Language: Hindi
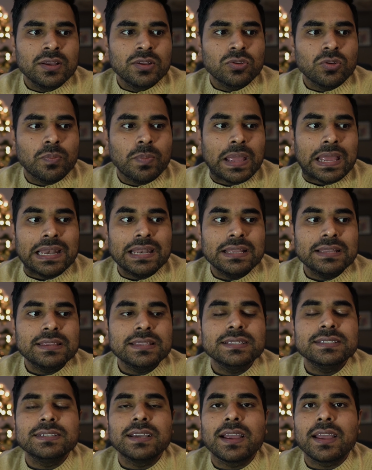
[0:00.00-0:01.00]
तो पहले
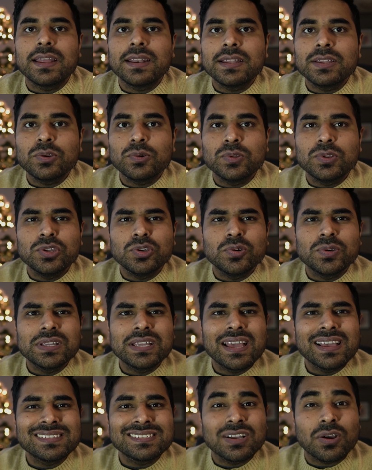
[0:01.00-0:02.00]
इतनी जगह नहीं होती
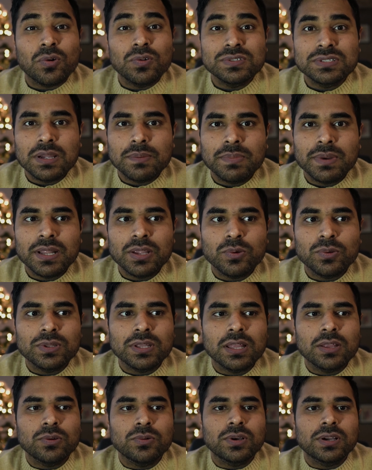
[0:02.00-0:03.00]
होगी या ऐसा कॉन्सेप्ट नहीं
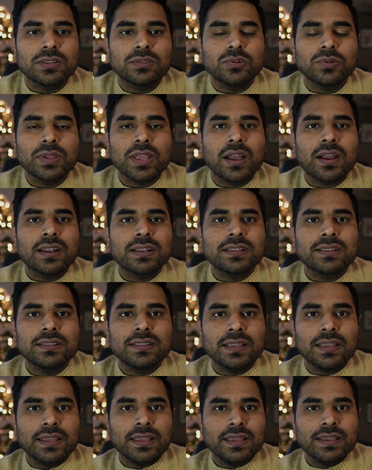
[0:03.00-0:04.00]
होता होगा तो क्या
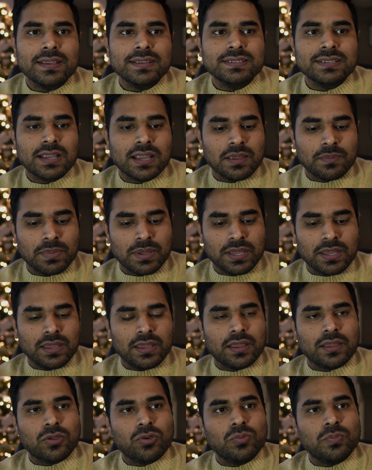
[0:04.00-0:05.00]
करते थे एक ही जगह पे
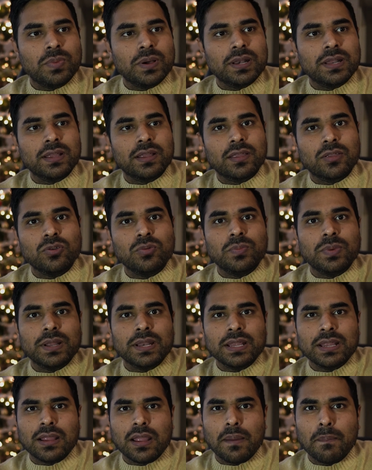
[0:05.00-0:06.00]
एक के ऊपर एक के
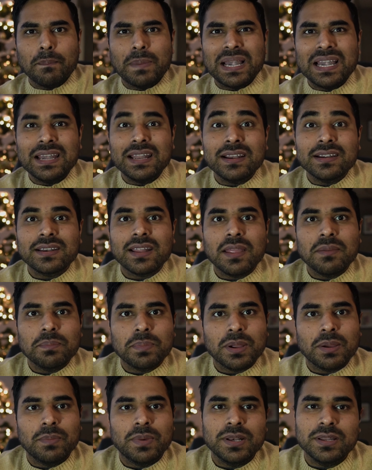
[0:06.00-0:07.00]
ऊपर एक बिल्डिंग
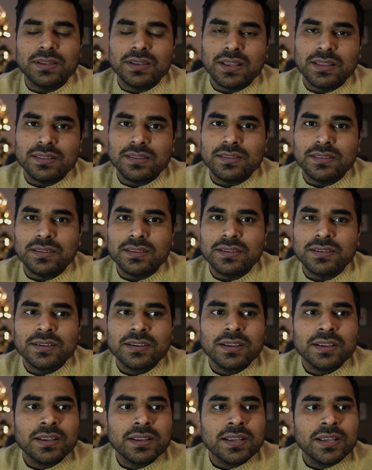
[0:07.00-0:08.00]
टाइप बनी रहती थी
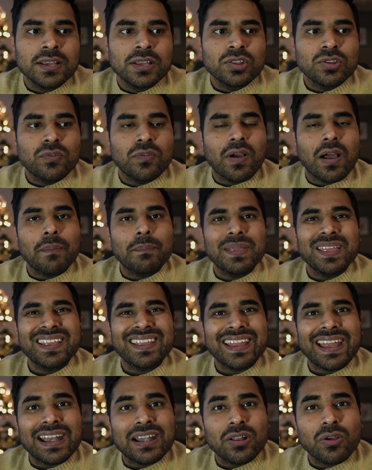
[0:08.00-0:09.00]
तो वहाँ पे
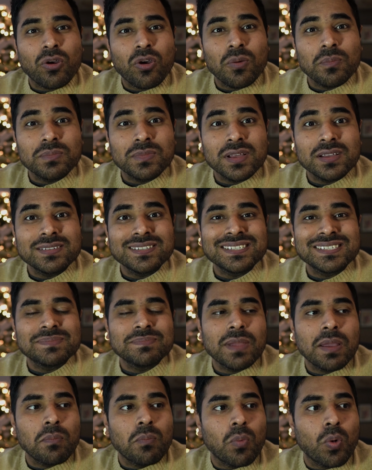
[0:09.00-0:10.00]
एक कैटाकॉम था
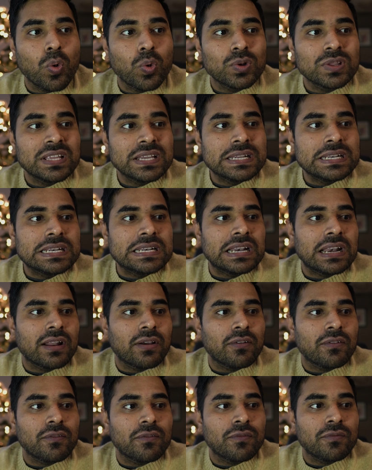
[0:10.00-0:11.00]
जिसमें मोर देन
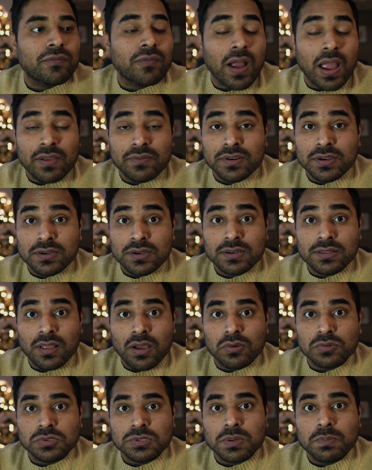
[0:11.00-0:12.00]
फाइव हंड्रेड
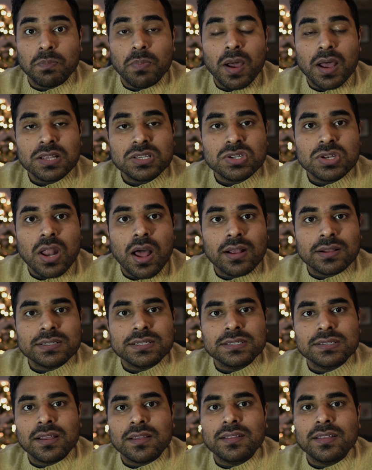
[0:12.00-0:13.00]
थाउजेंड पाँच लाख
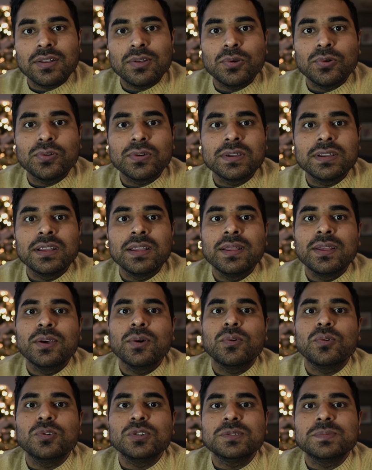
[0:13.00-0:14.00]
से ज़्यादा
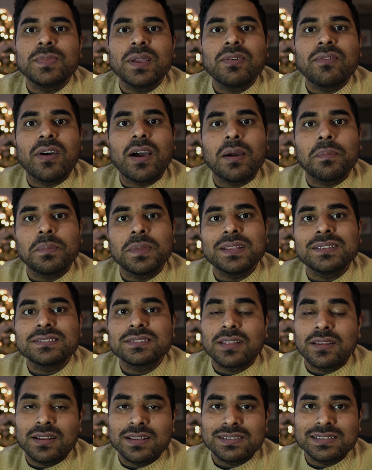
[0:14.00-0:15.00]
लोग उसमें वहाँ पे
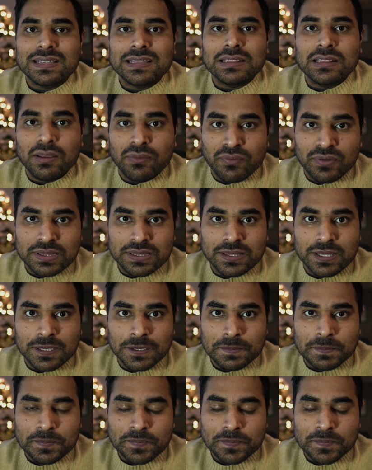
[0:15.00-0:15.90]
इस तरह से दफन थे